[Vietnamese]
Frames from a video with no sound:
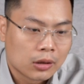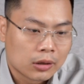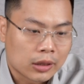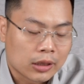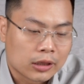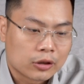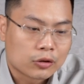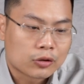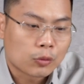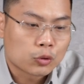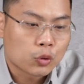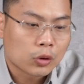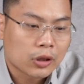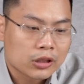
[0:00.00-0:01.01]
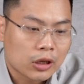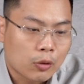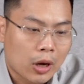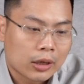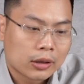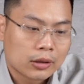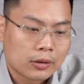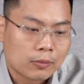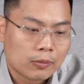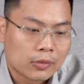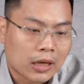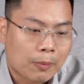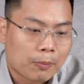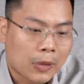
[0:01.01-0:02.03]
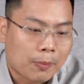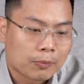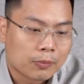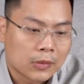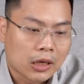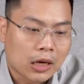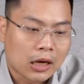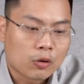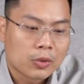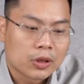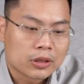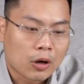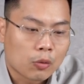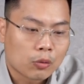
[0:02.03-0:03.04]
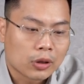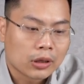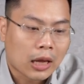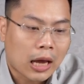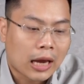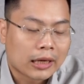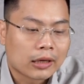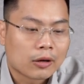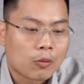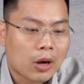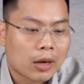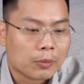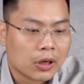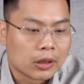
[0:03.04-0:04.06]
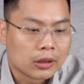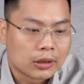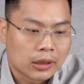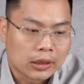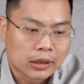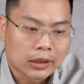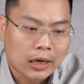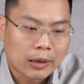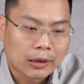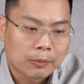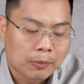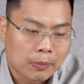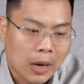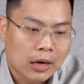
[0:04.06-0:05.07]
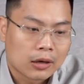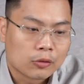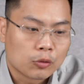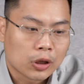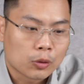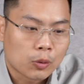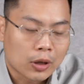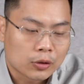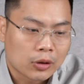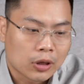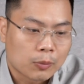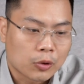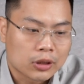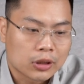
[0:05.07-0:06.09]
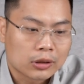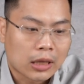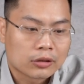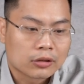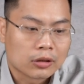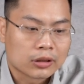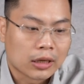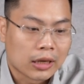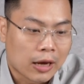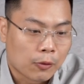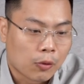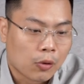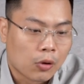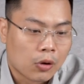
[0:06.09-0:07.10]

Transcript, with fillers: thì trong suốt cái giai đoạn 5 năm từ 2016 đến 2020 thì cái bảng cân đối kế toán cho thấy một cái sự tăng trưởng dần đều